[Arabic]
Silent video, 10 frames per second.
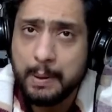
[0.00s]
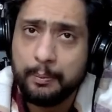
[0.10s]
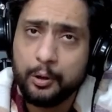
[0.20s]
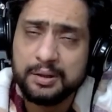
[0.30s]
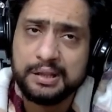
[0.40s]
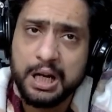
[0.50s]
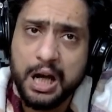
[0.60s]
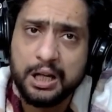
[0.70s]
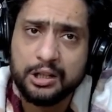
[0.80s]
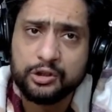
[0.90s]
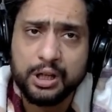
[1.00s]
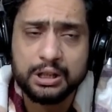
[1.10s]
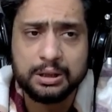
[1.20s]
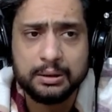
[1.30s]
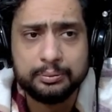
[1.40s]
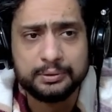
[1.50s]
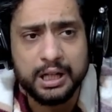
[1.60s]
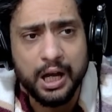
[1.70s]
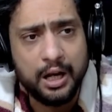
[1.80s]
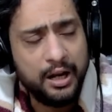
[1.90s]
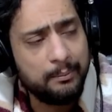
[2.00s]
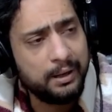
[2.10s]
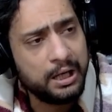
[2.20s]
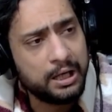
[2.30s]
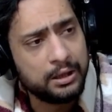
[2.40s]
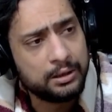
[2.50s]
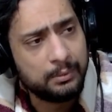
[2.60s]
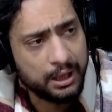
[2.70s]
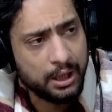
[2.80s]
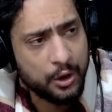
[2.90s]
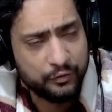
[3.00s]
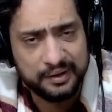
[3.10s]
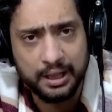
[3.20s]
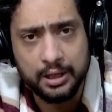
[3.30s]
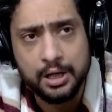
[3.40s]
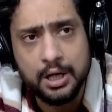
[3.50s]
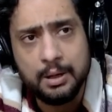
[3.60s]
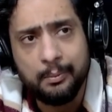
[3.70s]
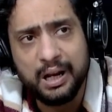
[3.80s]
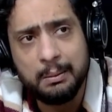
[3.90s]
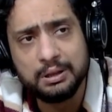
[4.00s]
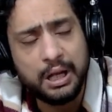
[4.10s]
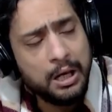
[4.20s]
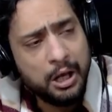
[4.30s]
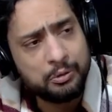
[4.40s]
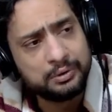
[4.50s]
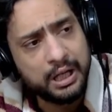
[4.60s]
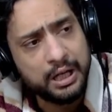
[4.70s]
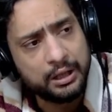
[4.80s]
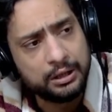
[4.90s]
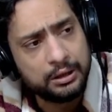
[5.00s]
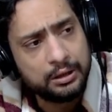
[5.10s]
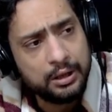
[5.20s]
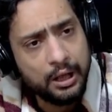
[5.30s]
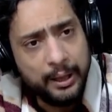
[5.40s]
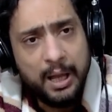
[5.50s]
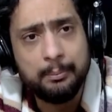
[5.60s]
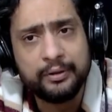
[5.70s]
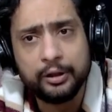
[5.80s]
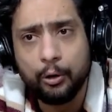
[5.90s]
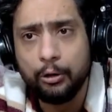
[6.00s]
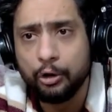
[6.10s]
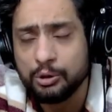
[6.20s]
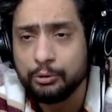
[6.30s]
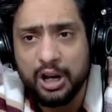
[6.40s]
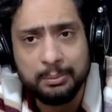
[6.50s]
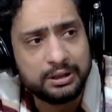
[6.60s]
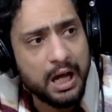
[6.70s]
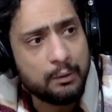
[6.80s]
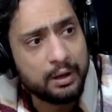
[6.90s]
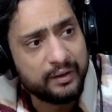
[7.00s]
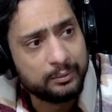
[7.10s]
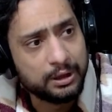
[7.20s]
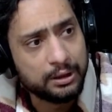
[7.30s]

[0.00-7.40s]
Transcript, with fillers: بكل صراحه على الشرط بالطريقه اللي نحب عليها انا معناها هاش نفسر معناها ما تقلقش من طريقتي نحب مثلا نقول لك الجمله نقلب الطاوله فهمت